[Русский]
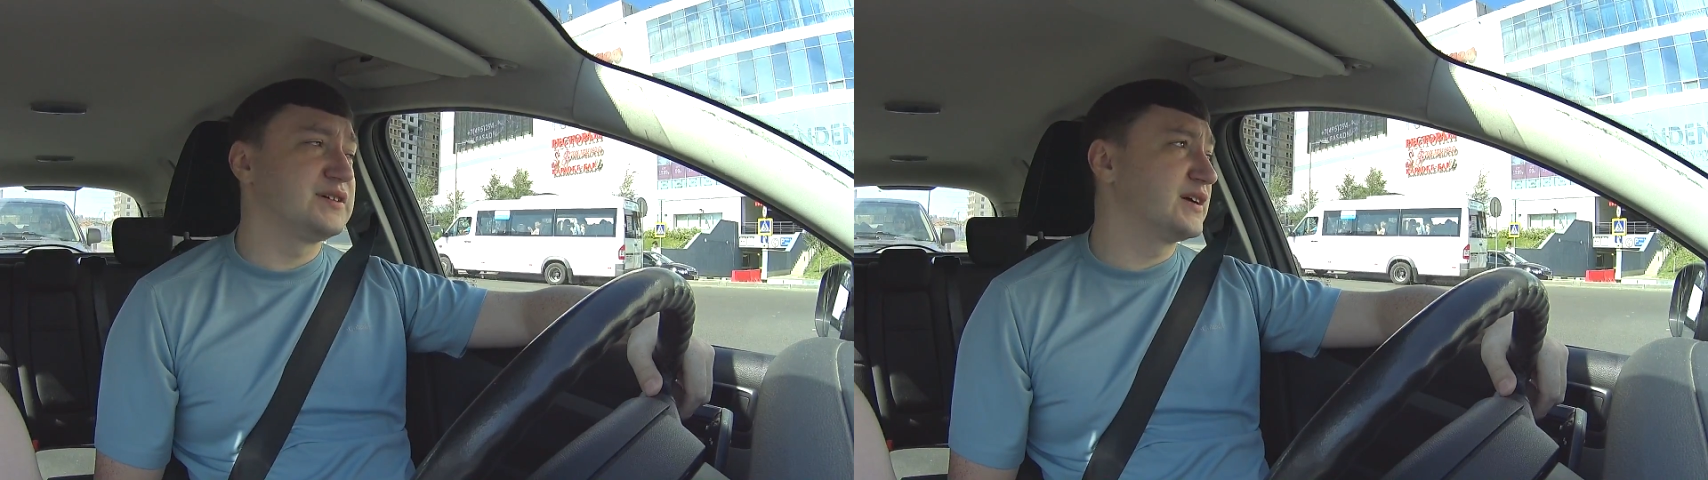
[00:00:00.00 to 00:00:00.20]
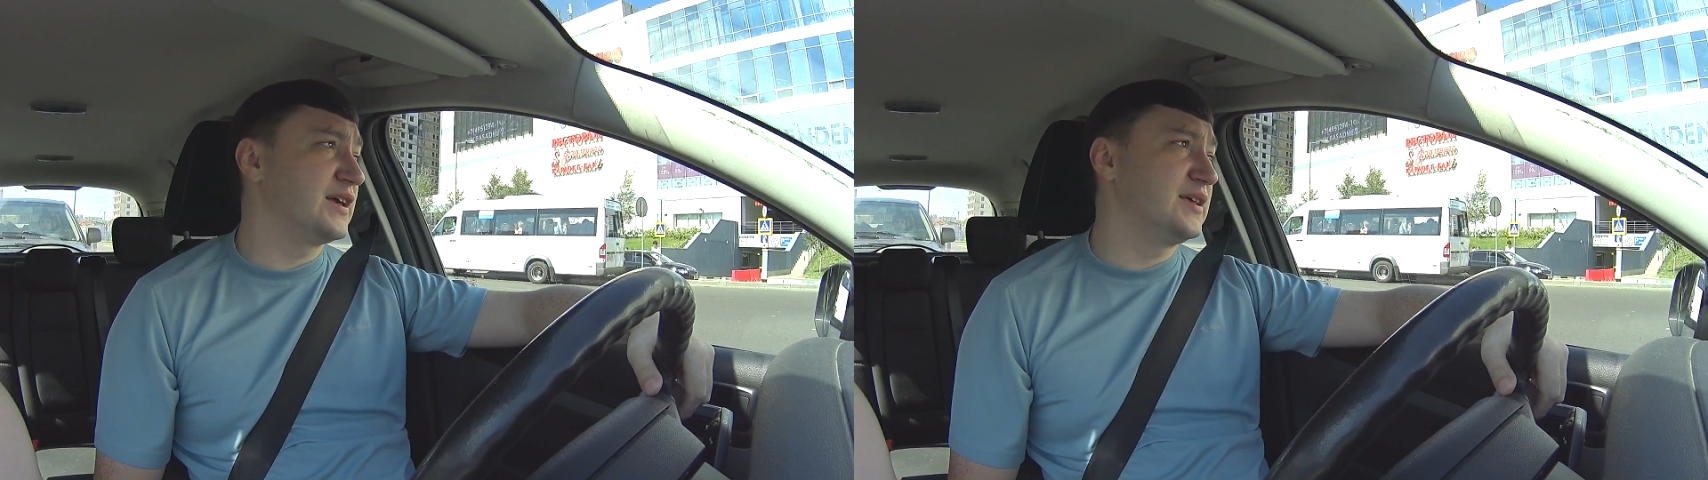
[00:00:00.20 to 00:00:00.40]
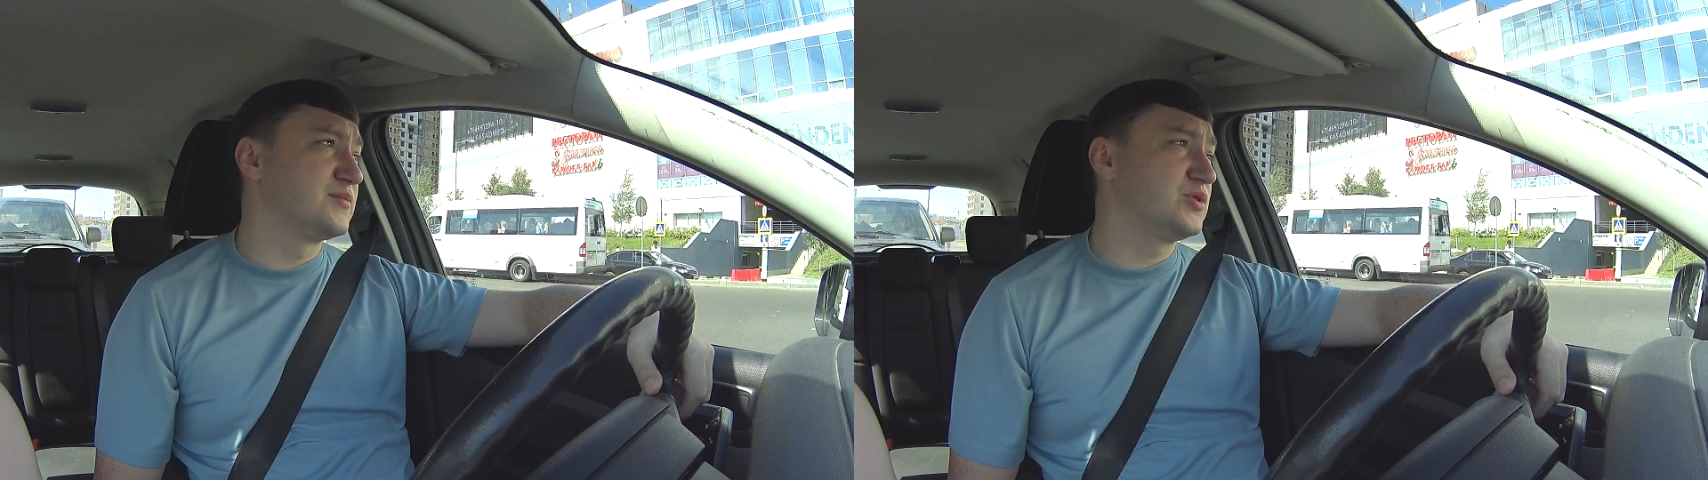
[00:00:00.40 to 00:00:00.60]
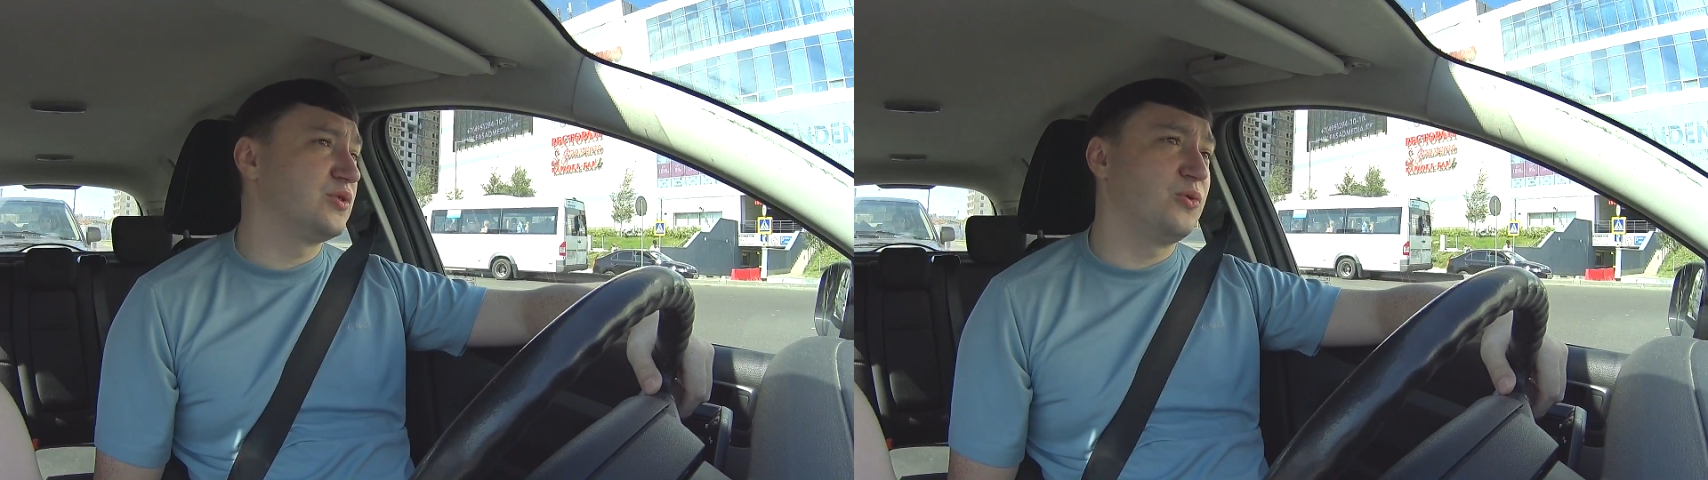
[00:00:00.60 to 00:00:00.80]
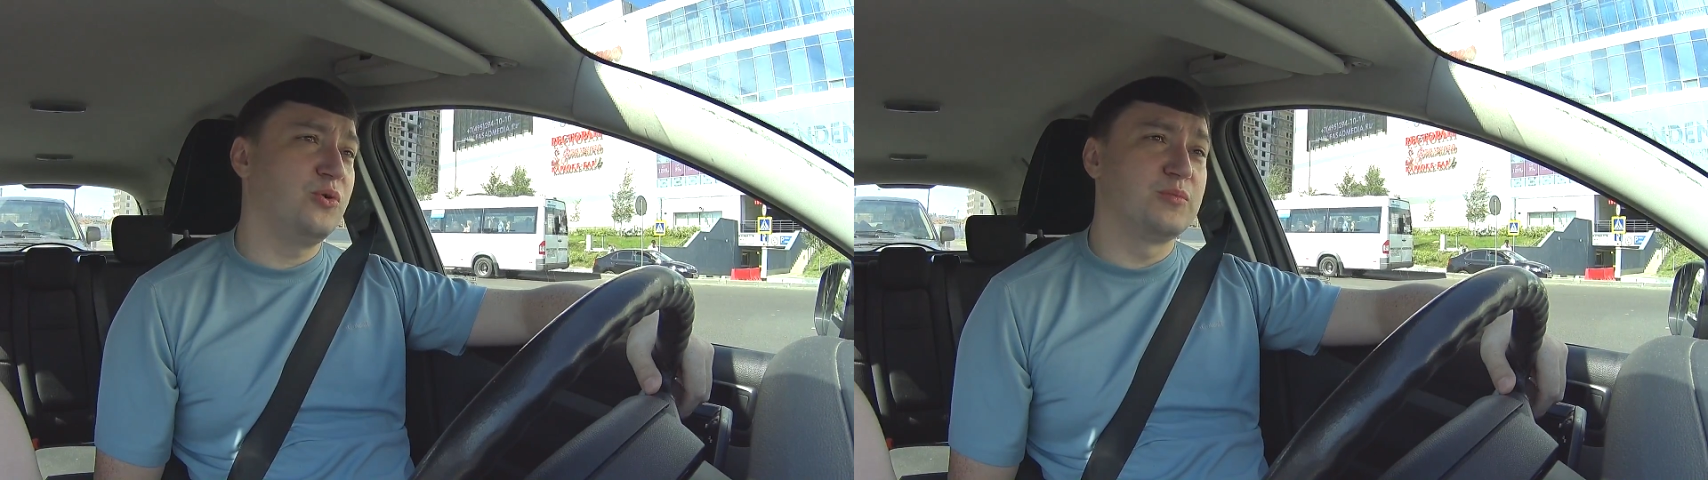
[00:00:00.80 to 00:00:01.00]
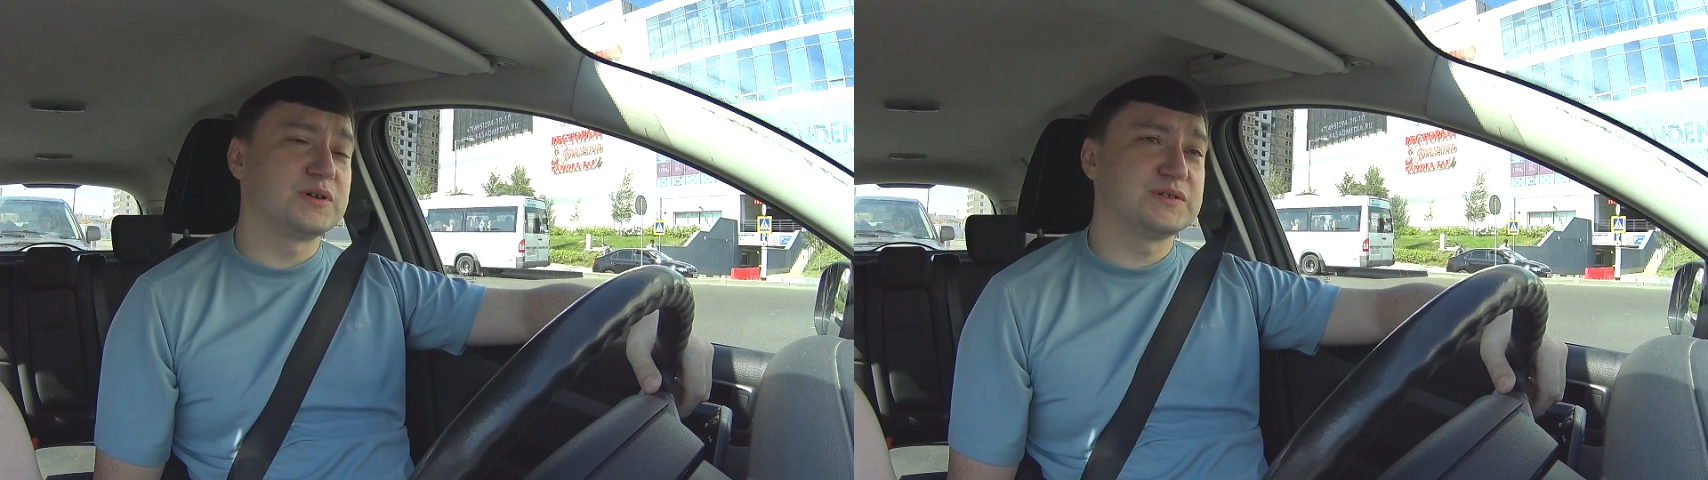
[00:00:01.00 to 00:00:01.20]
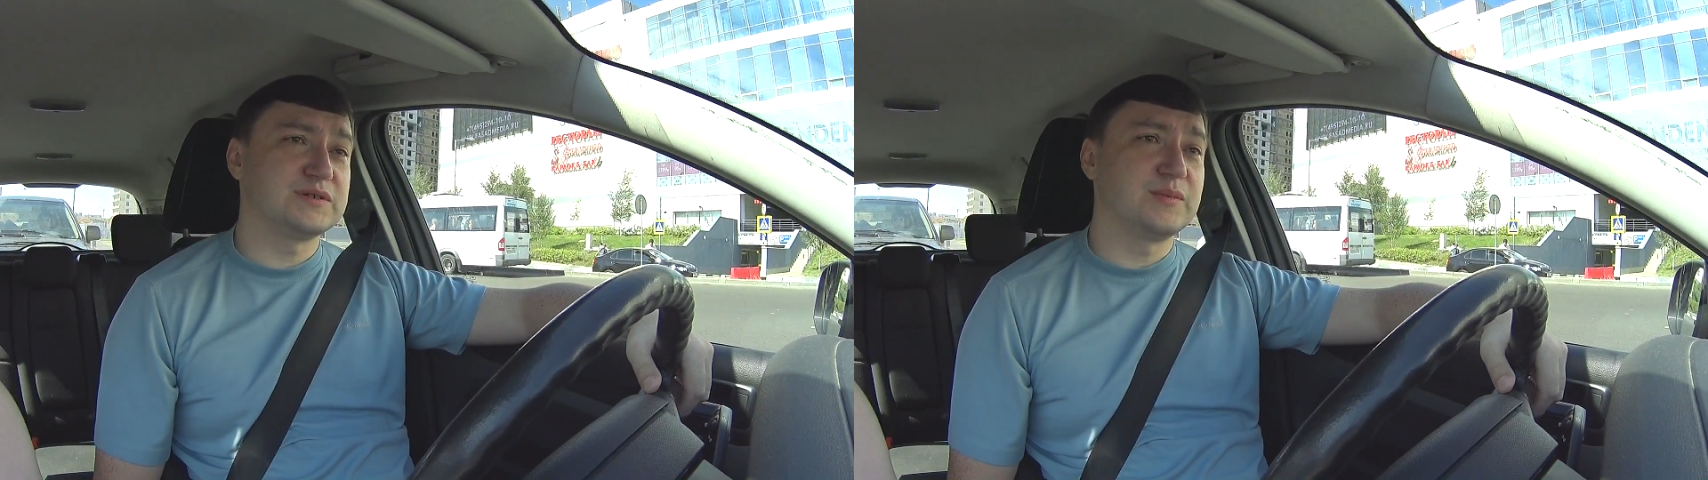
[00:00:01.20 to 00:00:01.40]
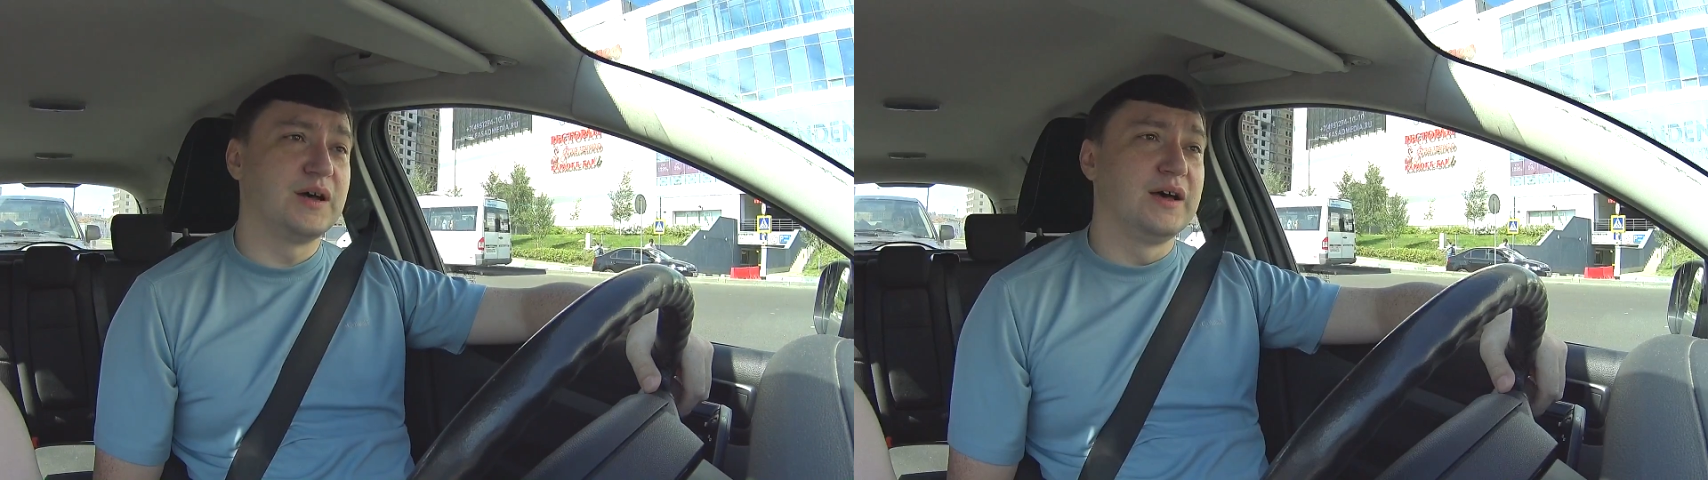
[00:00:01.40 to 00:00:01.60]
их каким-то
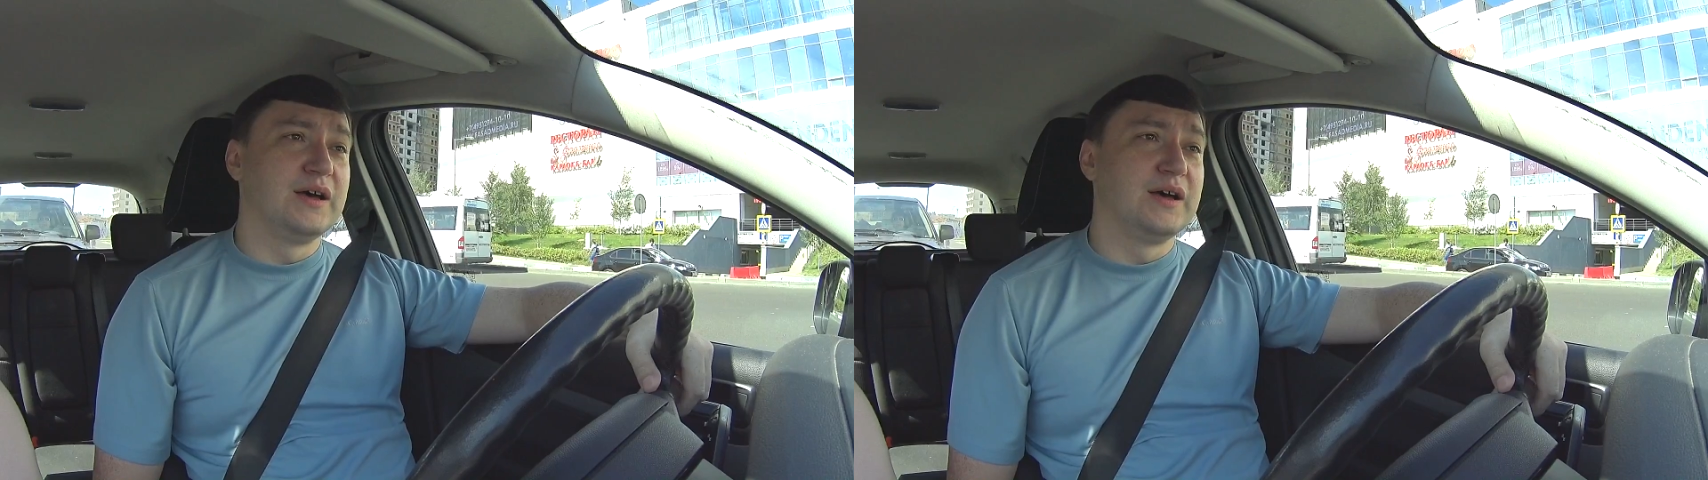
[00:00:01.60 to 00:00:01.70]
образом